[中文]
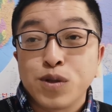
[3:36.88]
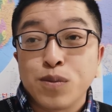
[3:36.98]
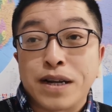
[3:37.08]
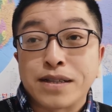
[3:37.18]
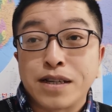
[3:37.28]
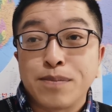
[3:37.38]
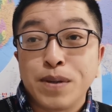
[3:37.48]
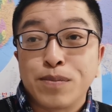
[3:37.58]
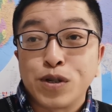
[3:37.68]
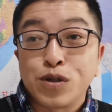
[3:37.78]
对吧？但这
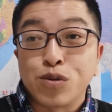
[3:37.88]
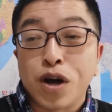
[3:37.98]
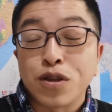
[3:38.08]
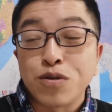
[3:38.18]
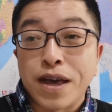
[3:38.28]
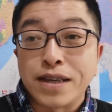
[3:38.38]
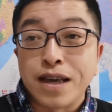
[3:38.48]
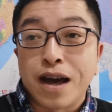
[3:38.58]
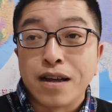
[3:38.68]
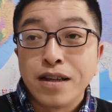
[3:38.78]
并不是主要的原
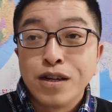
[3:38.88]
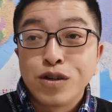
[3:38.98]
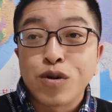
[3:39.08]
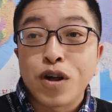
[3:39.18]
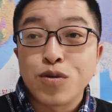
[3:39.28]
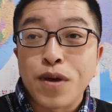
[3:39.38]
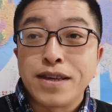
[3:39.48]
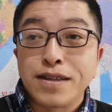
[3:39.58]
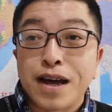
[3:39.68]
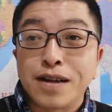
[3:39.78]
因啊，主要的原
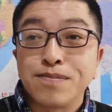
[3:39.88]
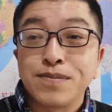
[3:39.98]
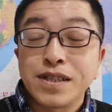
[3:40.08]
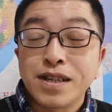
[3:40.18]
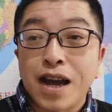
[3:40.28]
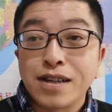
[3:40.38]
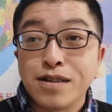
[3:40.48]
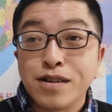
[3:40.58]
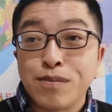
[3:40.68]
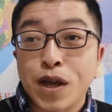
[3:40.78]
因呢，其实还
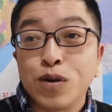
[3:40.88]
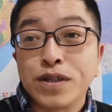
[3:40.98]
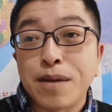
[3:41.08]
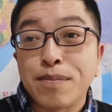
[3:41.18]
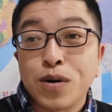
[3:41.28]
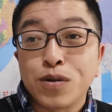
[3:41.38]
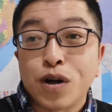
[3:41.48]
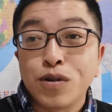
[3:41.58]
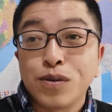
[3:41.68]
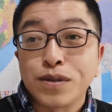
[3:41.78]
是美国在背后
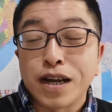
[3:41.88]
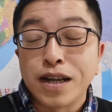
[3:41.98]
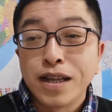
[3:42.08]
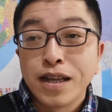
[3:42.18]
操纵的。